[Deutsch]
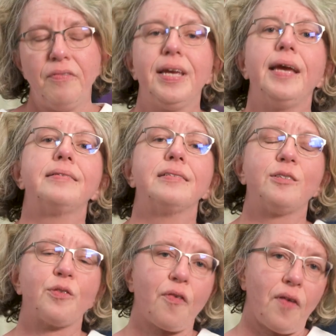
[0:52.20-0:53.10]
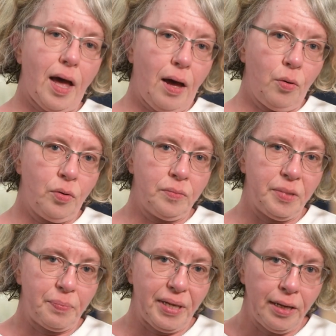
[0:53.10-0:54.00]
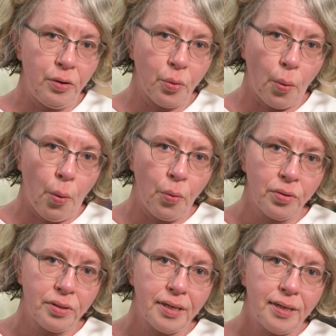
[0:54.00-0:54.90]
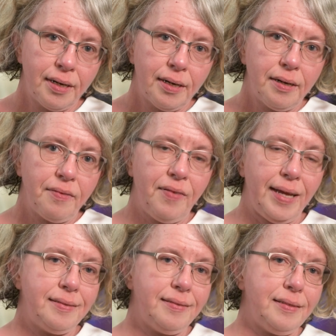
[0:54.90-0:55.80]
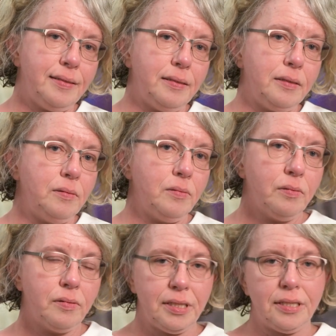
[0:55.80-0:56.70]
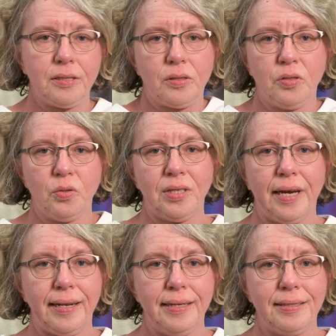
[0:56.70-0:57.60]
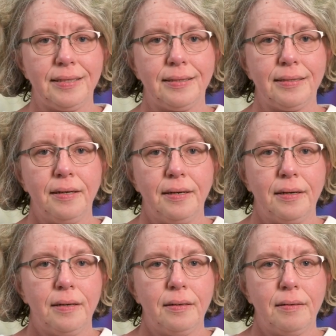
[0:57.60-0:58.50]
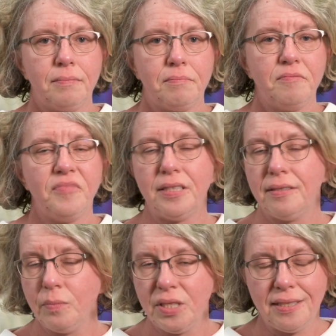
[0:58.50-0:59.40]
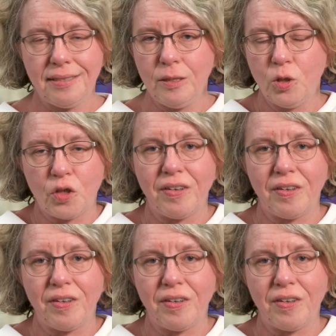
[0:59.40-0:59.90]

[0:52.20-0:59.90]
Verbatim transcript: Wie geht es Frauen mit Behinderung wenn sie sich gesundheitlich, wenn sie medizinisch